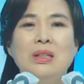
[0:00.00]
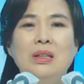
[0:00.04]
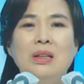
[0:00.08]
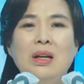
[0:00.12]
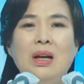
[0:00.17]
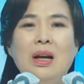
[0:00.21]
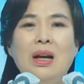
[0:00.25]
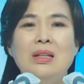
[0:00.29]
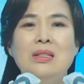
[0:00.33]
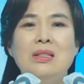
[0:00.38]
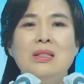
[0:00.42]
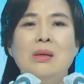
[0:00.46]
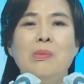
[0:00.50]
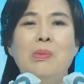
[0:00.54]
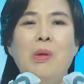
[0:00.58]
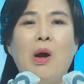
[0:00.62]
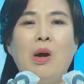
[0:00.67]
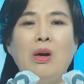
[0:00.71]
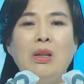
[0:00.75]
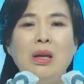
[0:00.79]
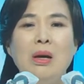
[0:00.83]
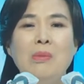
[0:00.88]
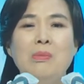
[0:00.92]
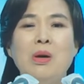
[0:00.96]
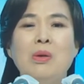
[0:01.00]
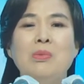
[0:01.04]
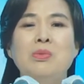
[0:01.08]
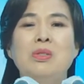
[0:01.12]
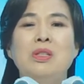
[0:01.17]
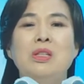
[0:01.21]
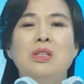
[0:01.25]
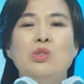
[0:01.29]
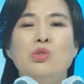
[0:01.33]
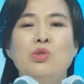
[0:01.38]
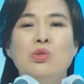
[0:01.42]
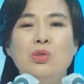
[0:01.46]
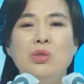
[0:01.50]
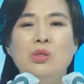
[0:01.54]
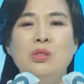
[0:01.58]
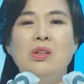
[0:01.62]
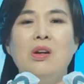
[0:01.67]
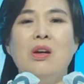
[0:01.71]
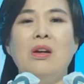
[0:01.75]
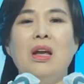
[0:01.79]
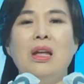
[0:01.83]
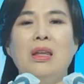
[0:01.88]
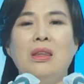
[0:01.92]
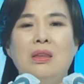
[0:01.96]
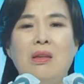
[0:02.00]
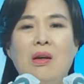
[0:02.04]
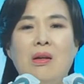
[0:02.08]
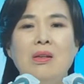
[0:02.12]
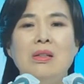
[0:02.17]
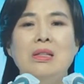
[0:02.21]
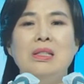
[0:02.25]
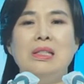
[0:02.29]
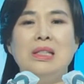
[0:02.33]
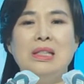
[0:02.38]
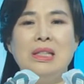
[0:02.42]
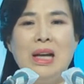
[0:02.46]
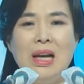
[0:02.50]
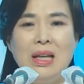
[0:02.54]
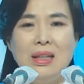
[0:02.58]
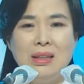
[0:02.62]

说第一次来到万民中央教会，